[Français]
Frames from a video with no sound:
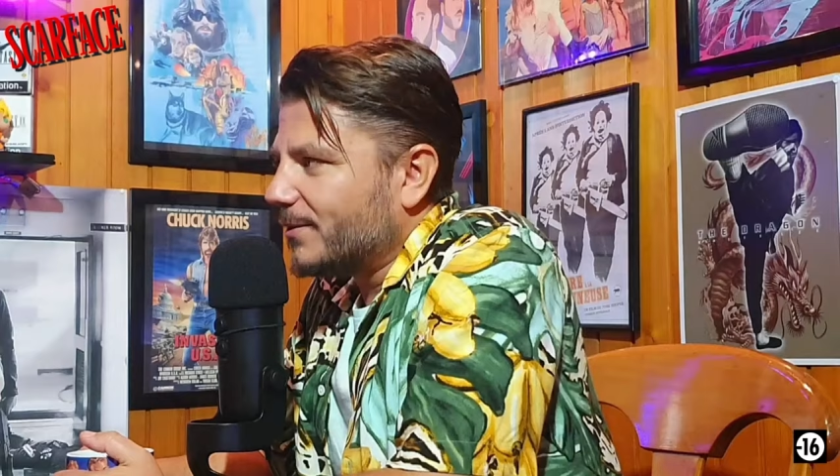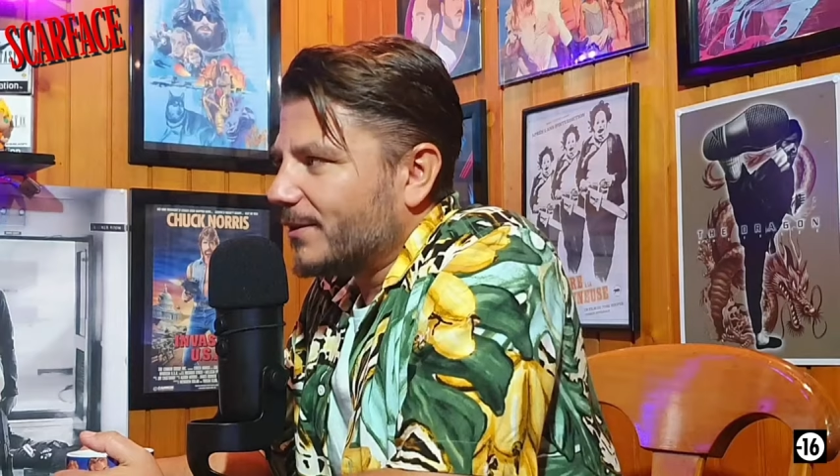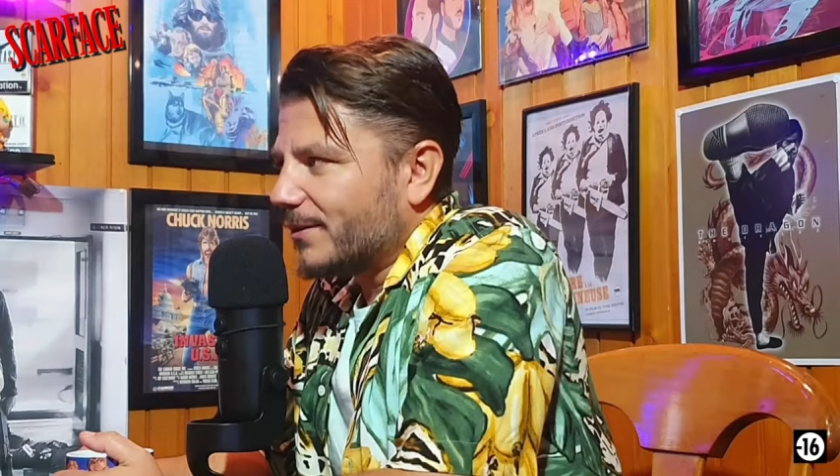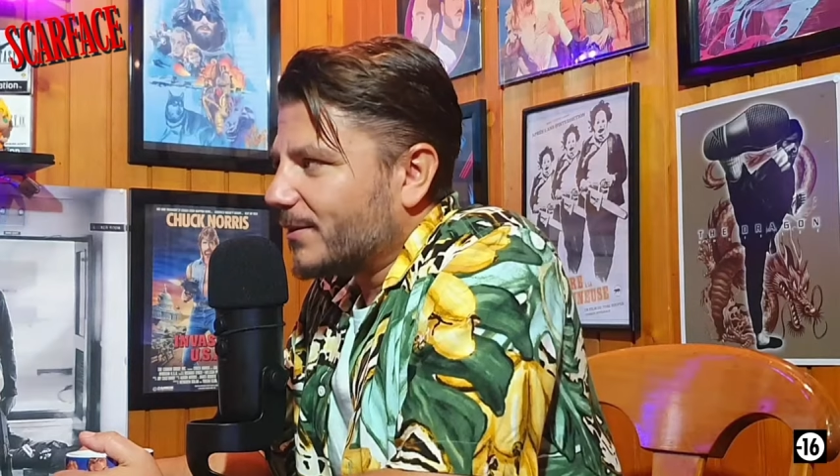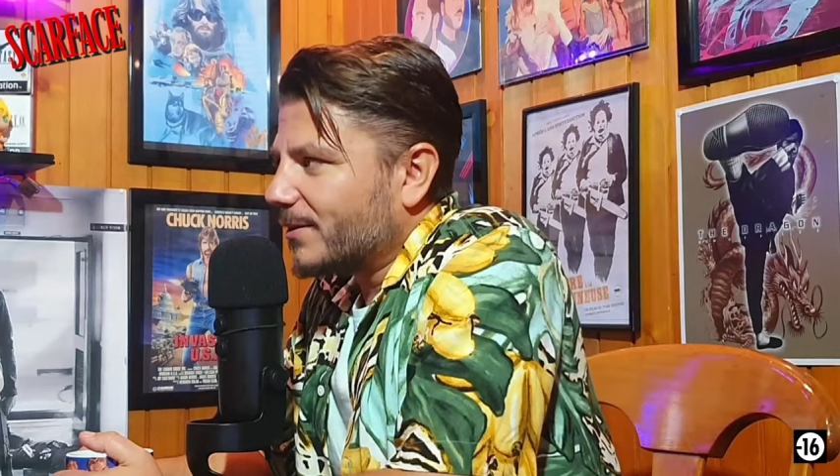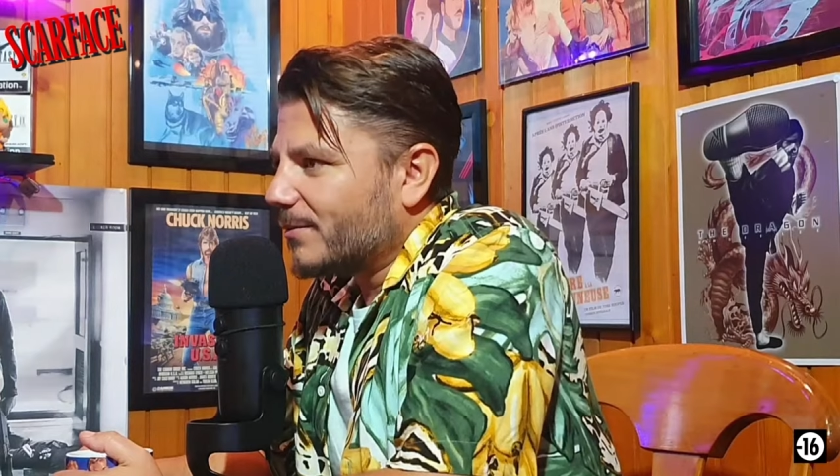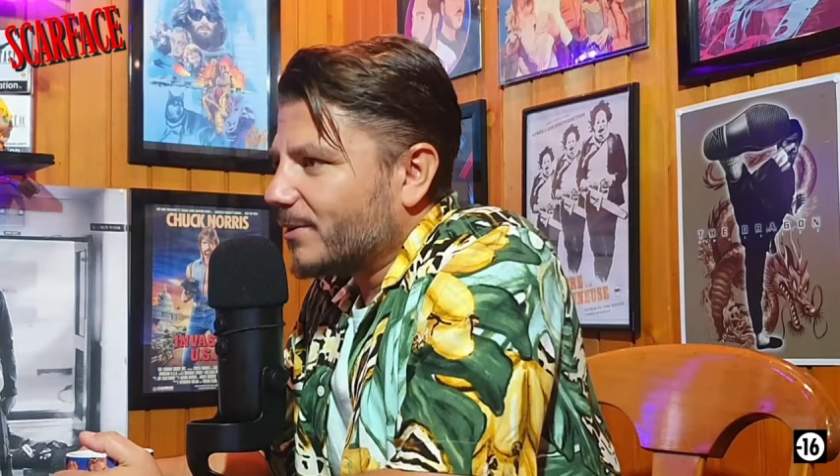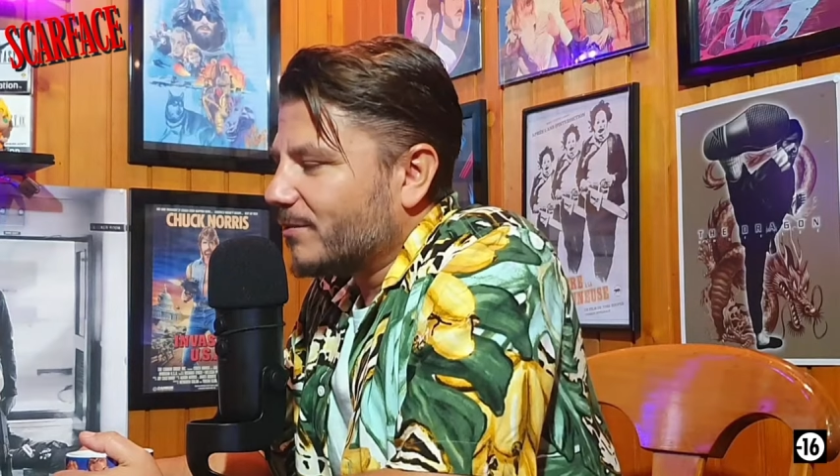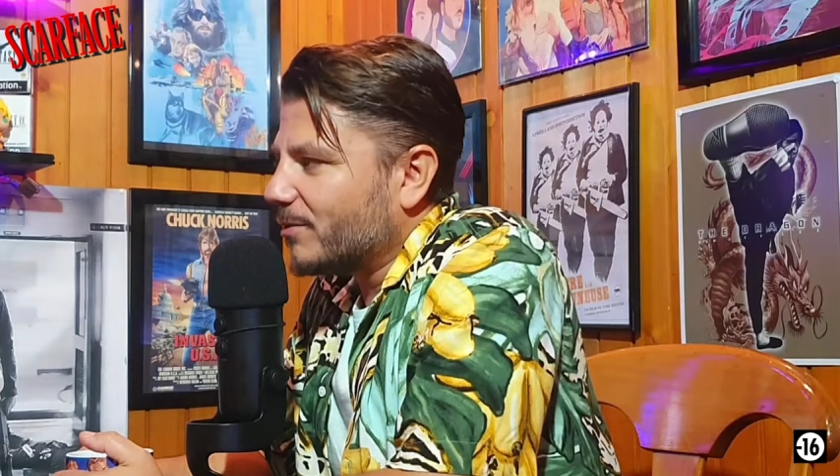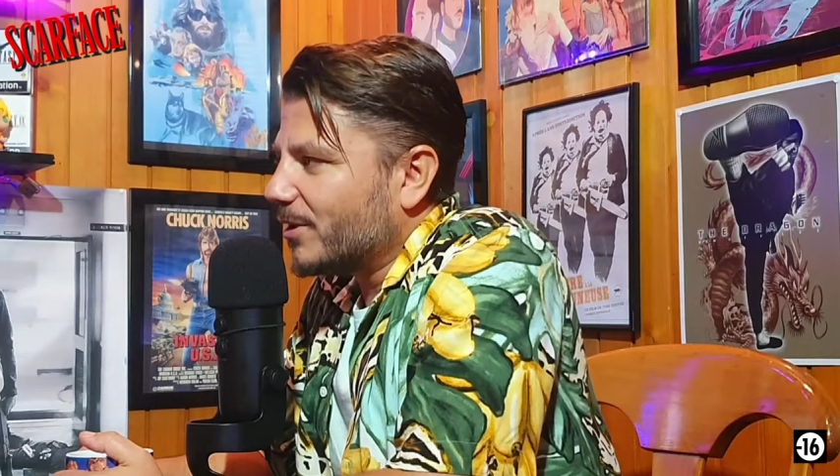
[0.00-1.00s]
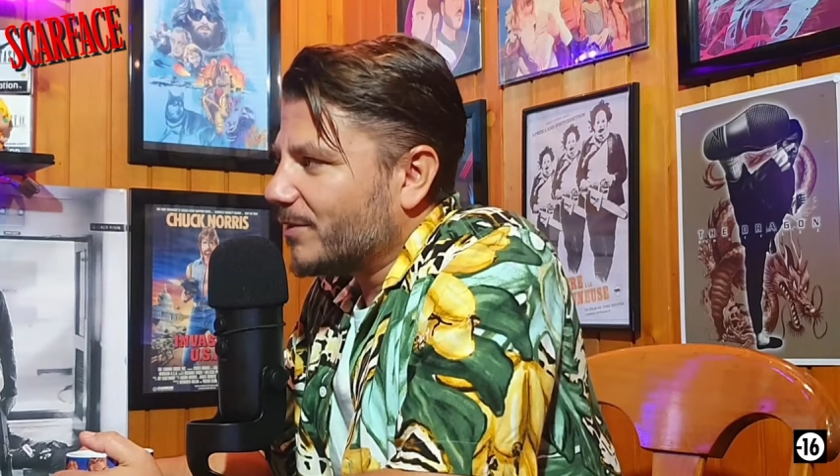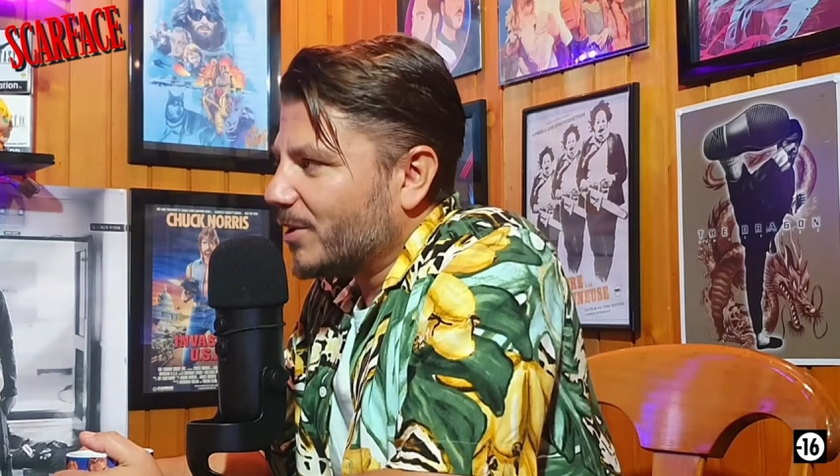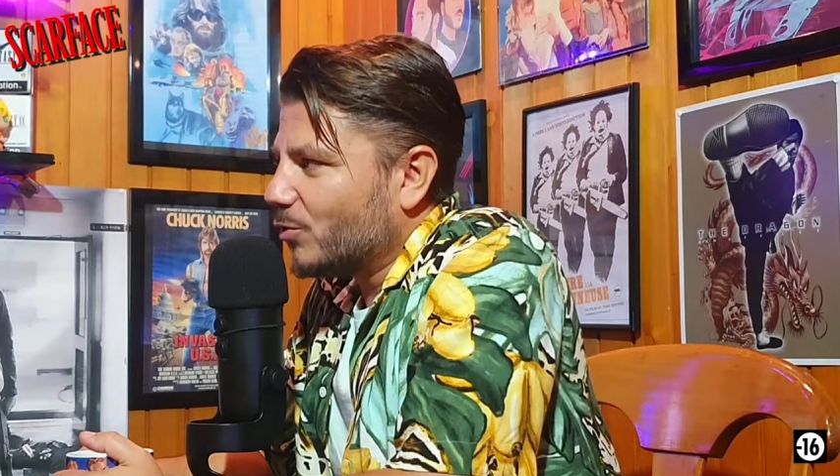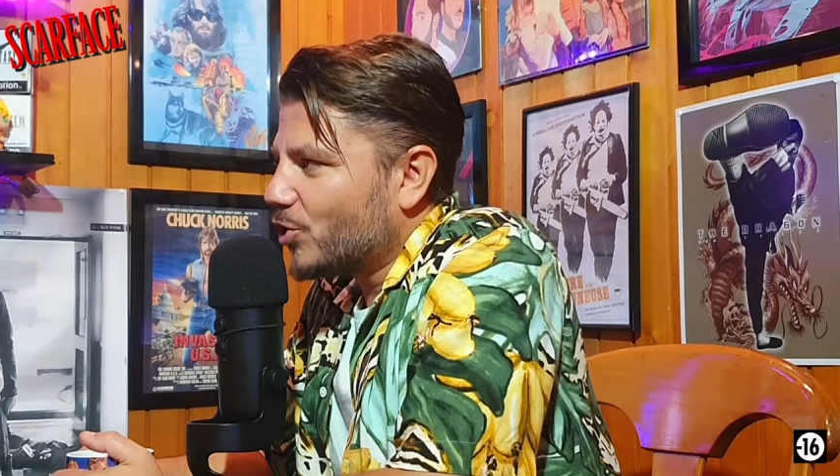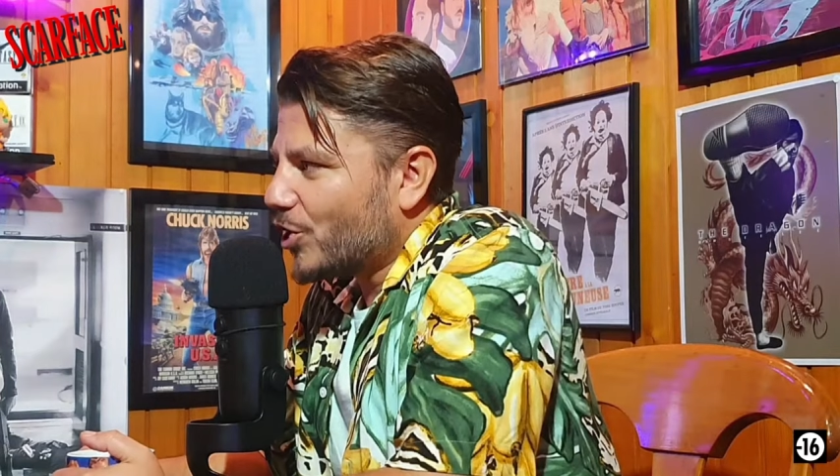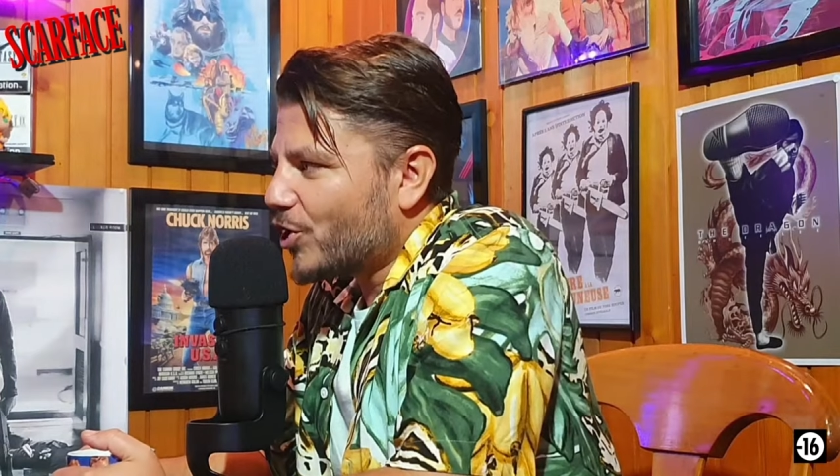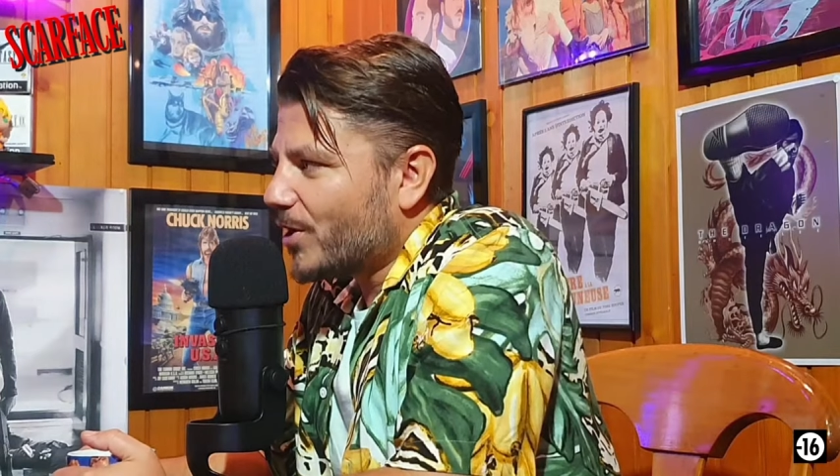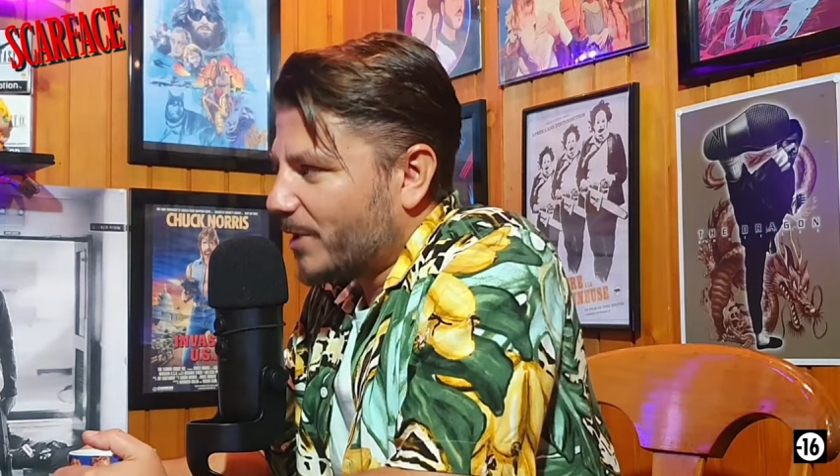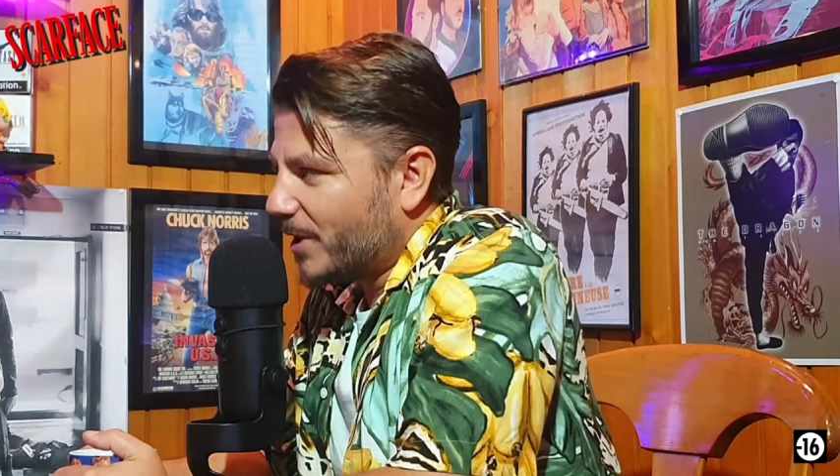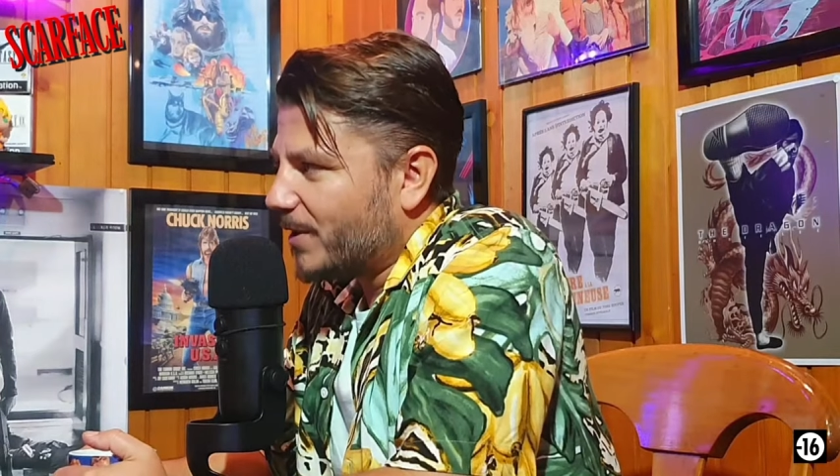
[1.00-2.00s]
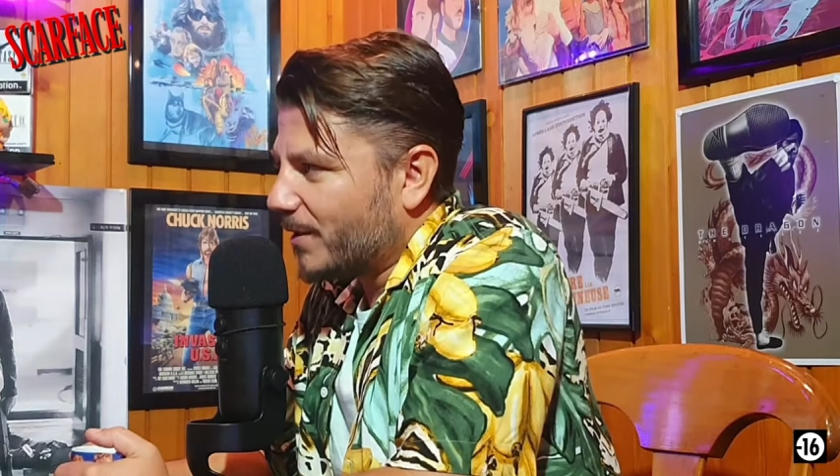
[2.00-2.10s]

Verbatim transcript: Exactement, il faudra venir nous chercher, Mani.